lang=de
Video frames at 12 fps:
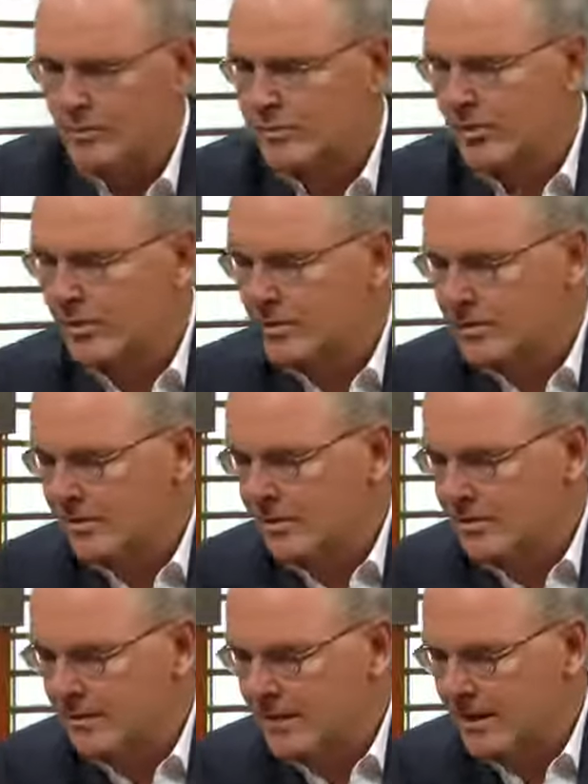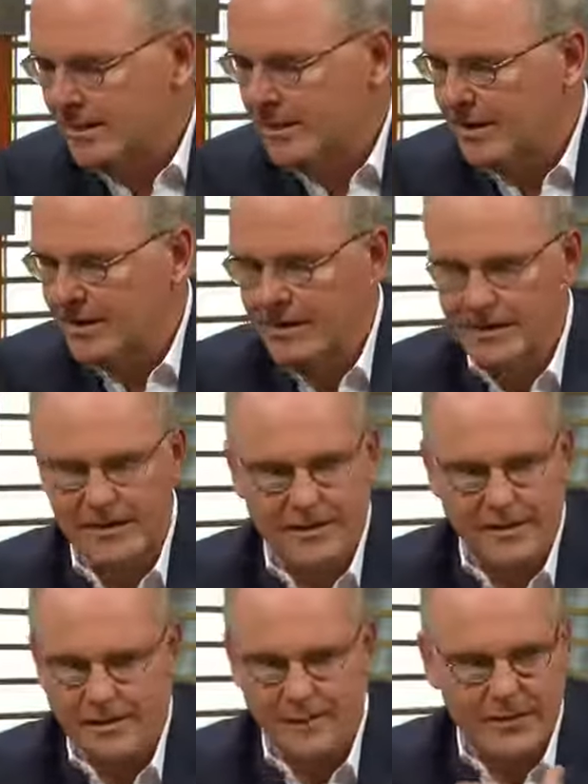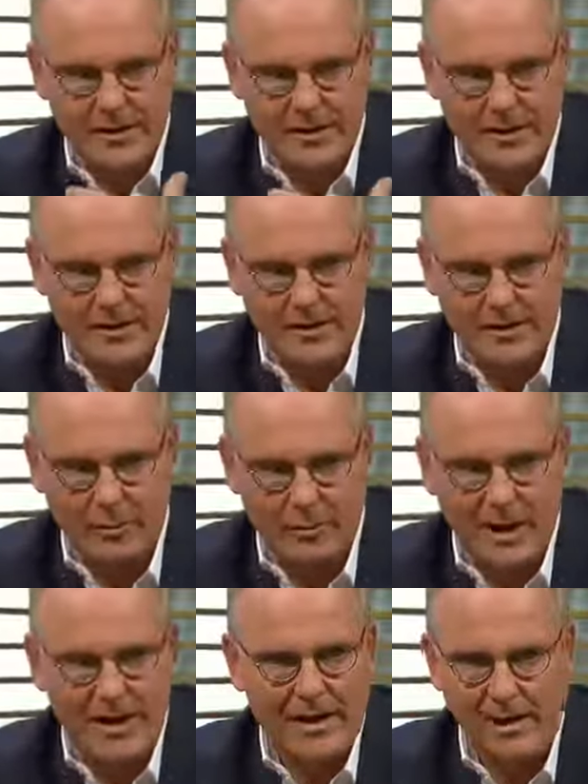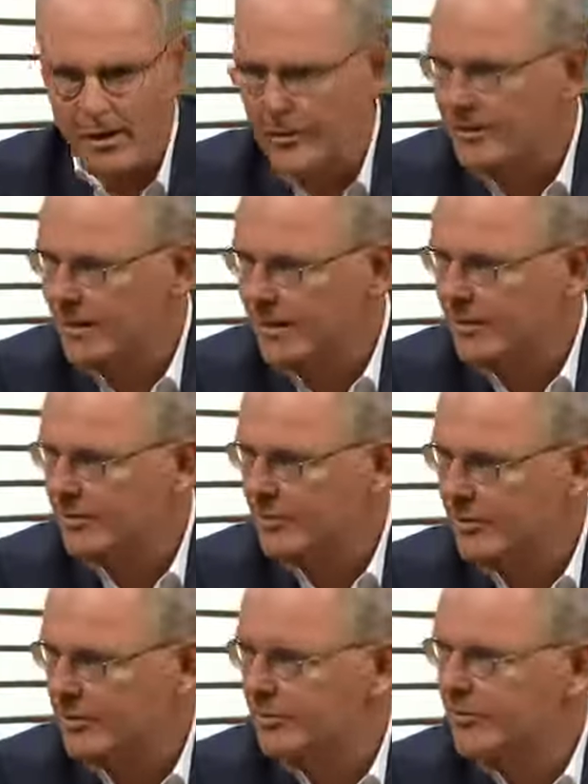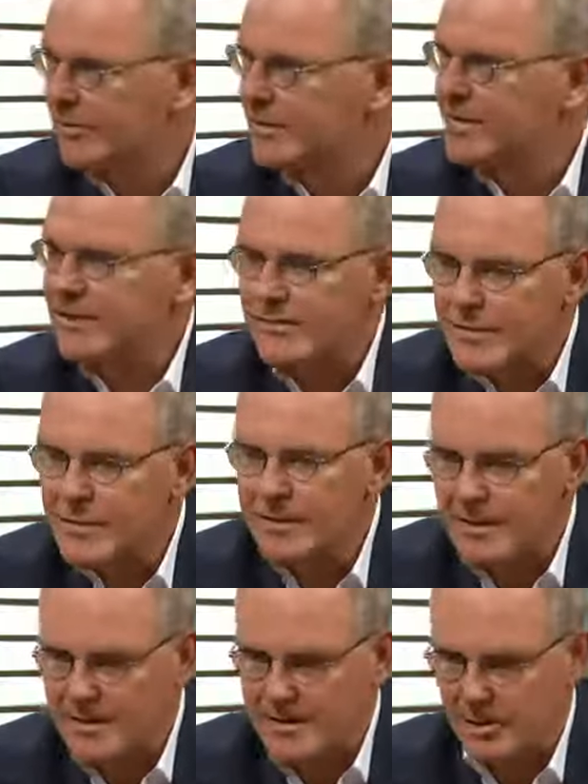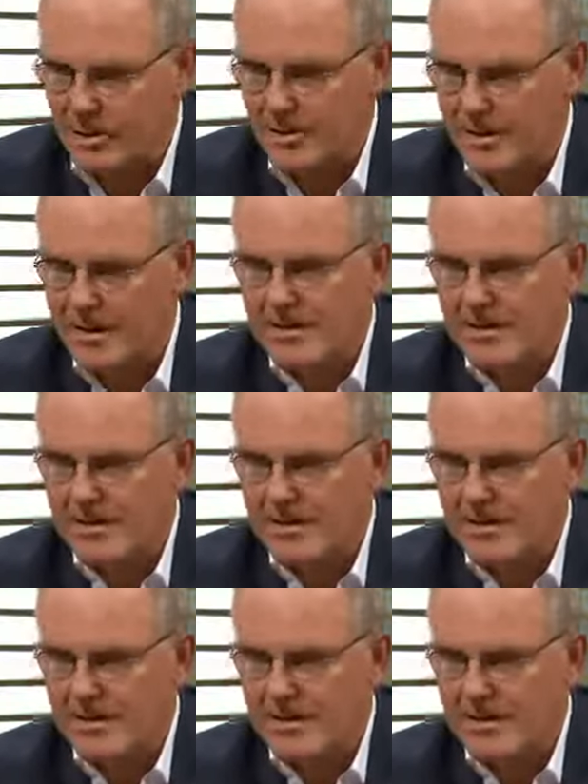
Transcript: Und die Leute, die haben ja eine normale, aufgeklärte Vernunft. Die wissen das doch.